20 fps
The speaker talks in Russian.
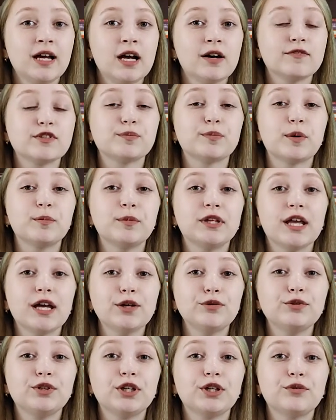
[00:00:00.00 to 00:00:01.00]

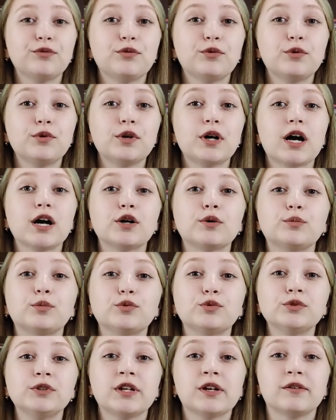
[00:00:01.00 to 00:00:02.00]
вспоминают его как
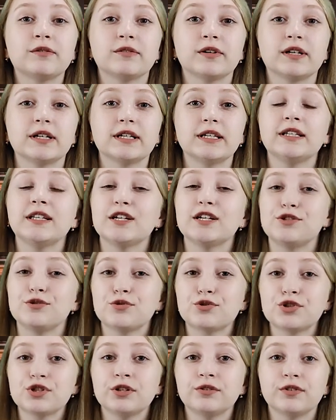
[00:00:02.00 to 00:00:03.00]
мудрого и
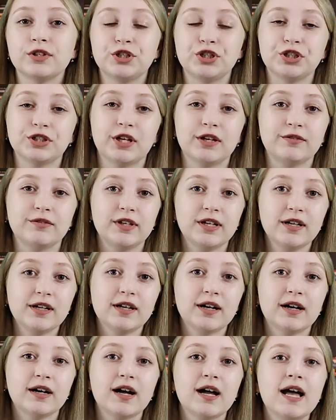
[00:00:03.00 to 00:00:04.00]
надежного
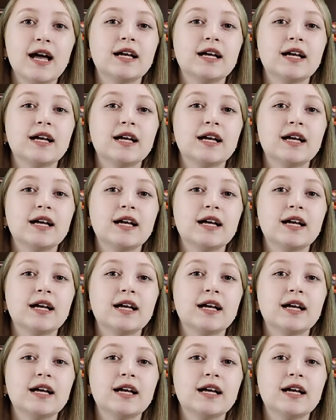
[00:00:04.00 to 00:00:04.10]
человека,